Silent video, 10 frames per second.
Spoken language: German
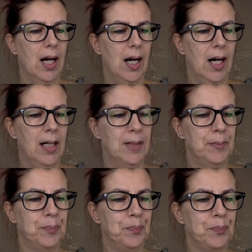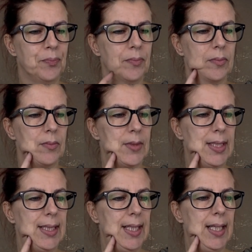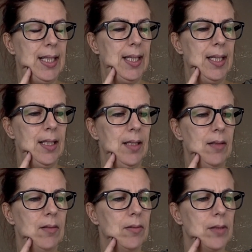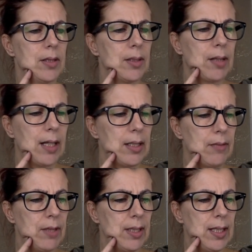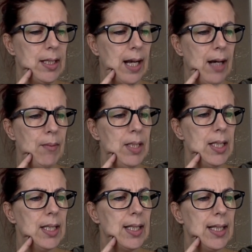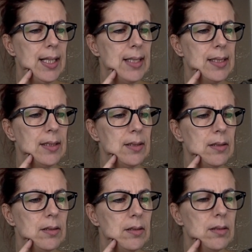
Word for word: Ähm, die, jetzt kann ich da wieder den Namen nicht lesen.